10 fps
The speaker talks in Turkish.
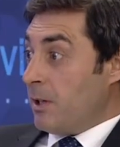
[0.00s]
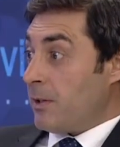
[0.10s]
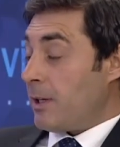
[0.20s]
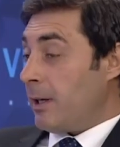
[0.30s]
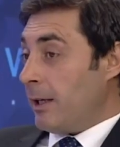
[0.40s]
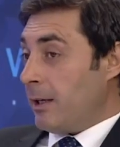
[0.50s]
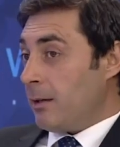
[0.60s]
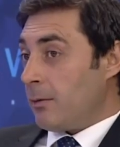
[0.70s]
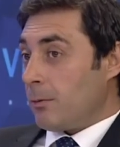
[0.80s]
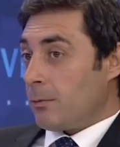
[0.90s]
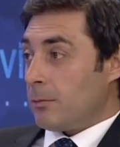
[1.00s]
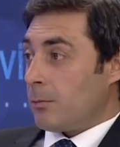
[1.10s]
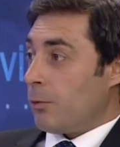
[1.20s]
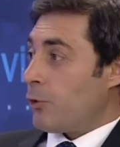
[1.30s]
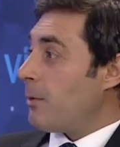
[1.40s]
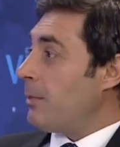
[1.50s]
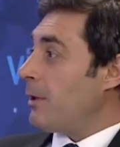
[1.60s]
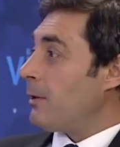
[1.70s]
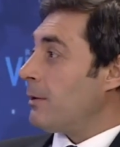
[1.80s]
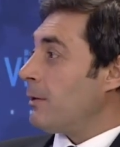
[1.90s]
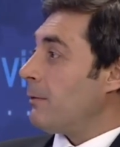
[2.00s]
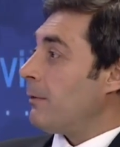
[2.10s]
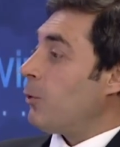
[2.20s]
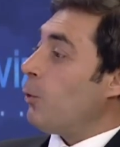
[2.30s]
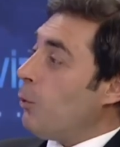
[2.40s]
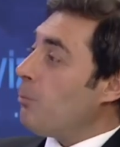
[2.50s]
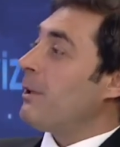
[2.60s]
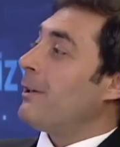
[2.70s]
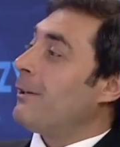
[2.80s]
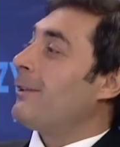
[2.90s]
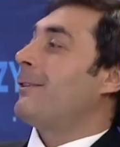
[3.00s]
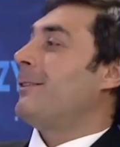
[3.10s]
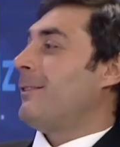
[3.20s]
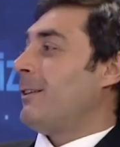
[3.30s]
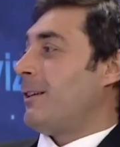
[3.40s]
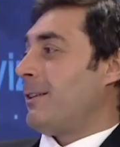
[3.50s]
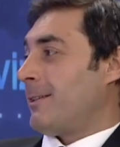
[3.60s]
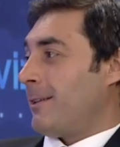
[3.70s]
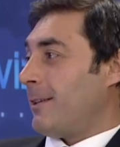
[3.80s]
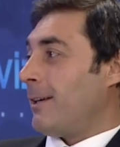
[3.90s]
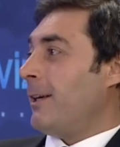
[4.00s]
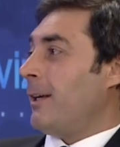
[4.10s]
bir seneyi koca bir yılı ve yoğun bir yıl atlattılar aslında.